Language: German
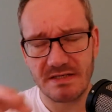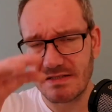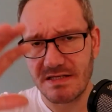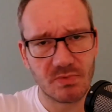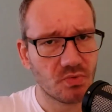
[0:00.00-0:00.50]

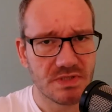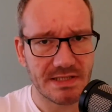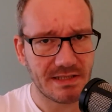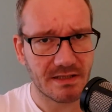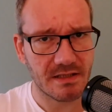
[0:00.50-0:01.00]
Also es gibt
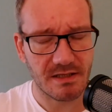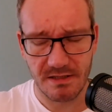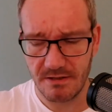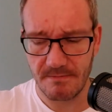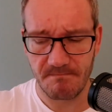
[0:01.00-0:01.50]
unzählige
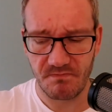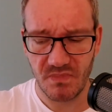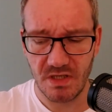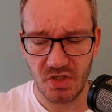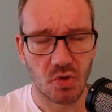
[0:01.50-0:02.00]

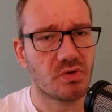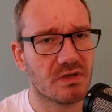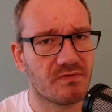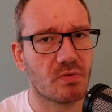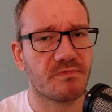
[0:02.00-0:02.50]
ähm,
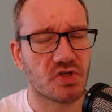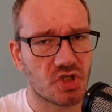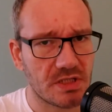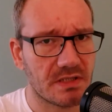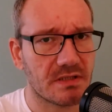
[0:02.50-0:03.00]
Gründe, warum
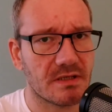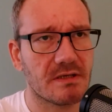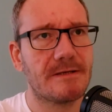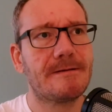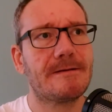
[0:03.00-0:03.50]
verschiedene